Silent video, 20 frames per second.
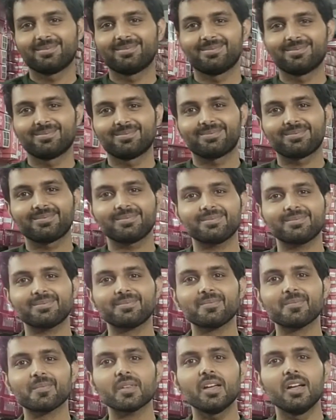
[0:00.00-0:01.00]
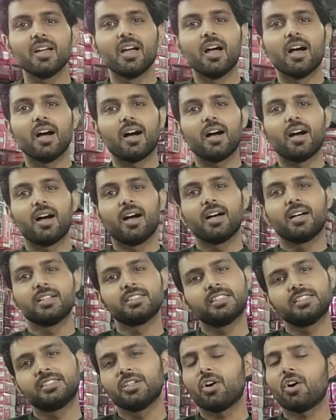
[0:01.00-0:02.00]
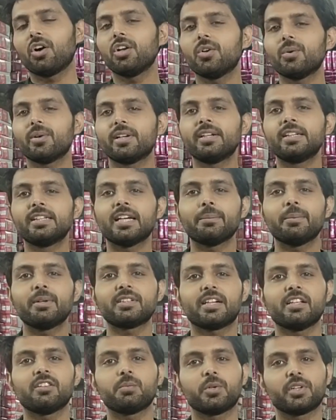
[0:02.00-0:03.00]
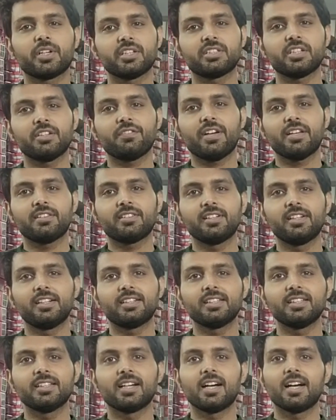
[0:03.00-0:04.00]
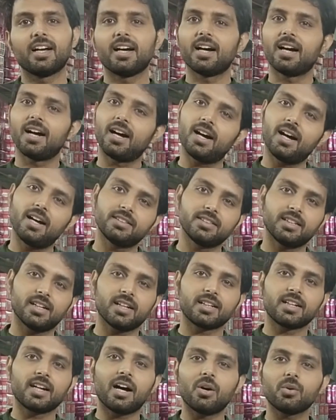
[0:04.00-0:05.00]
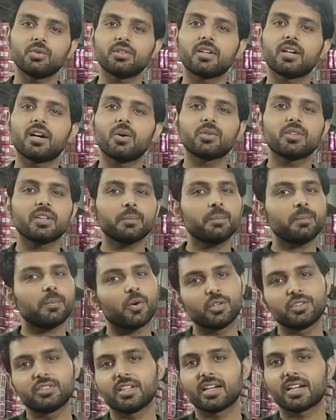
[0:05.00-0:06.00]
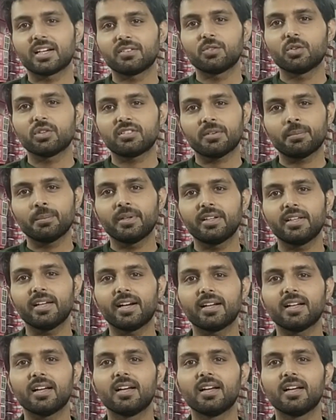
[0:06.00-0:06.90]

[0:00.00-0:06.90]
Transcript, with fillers: और ट्रांसपोर्टेशन स्पेशलिस्ट ऑल ओवर इंडिया में है जी जी ऑल ओवर इंडिया में ट्रांसपोर्टेशन मतलब हर गांव तक पहुंच जाएगा हाँ जी हर गांव से गांव तक पहुंच जाएगा वो सब मेरी